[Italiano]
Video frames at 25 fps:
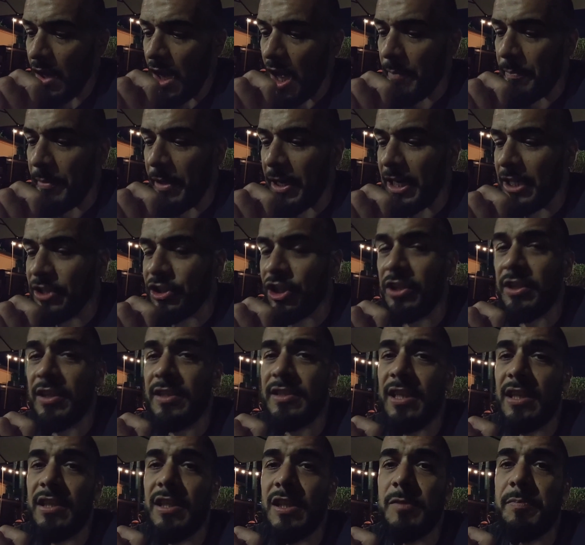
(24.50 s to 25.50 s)
E poi la gente
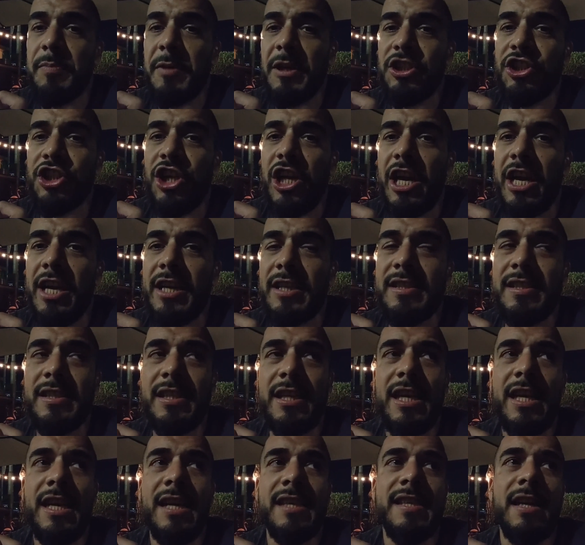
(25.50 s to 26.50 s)
sta a
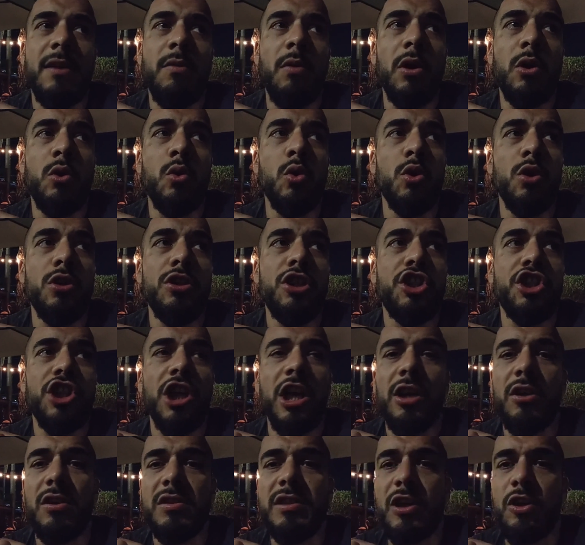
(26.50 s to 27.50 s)
dispiacersi e se qualcuno dice
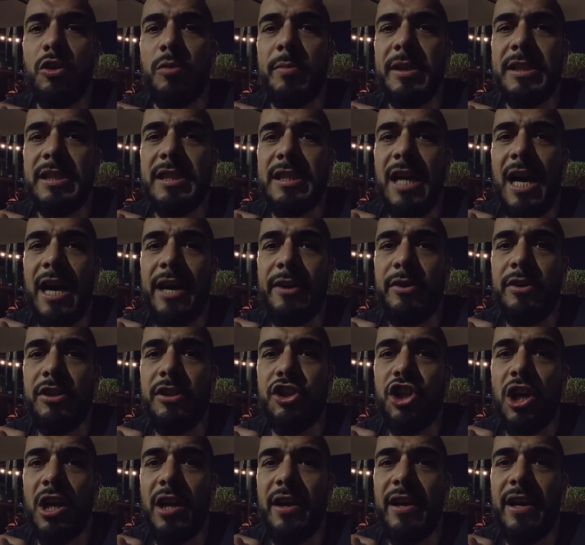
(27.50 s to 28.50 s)
le cose come stanno e
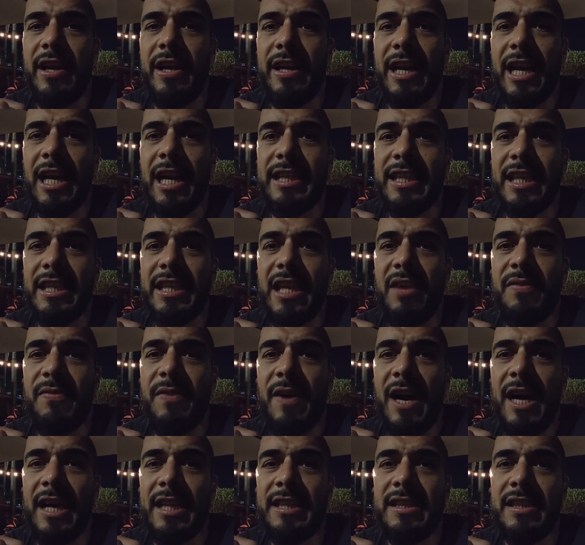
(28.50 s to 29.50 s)
dice la realtà dei
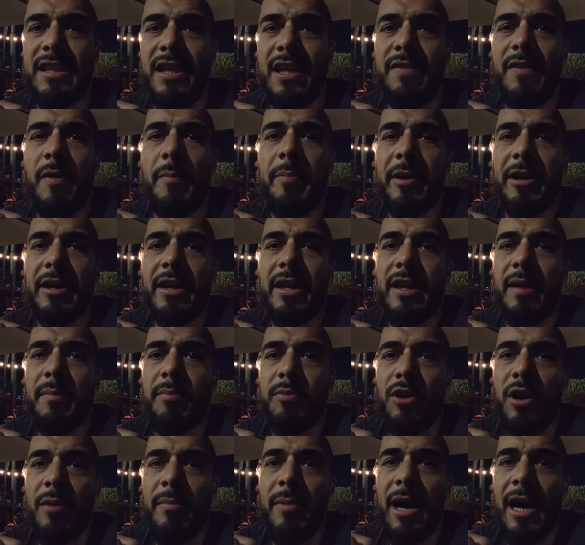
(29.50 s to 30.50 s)
fatti, vi prendete
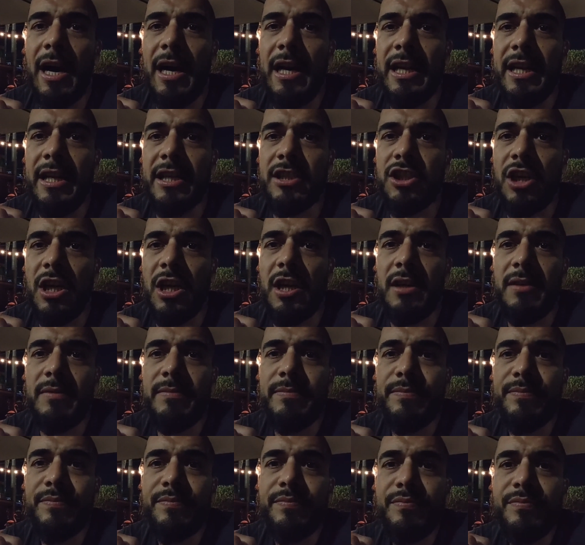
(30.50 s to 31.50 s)
pure male, cioè,
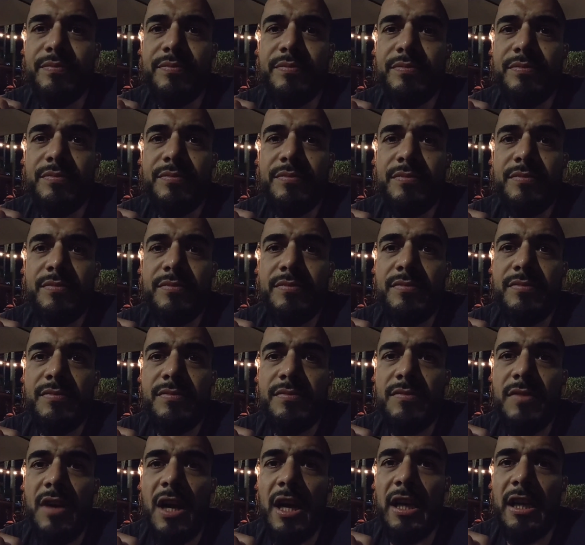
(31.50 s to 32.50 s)

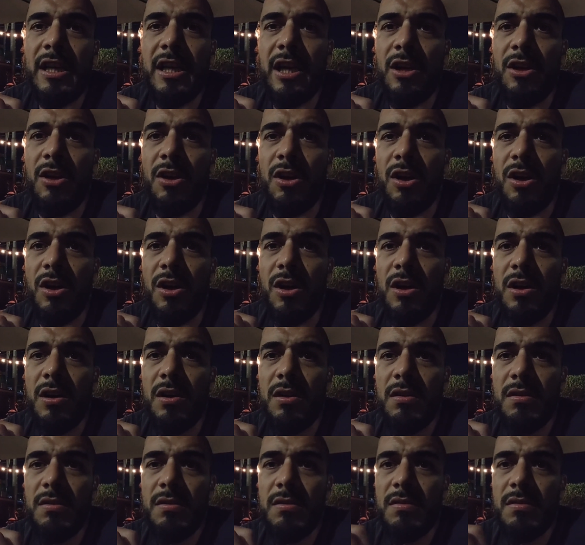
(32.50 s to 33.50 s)
anche no.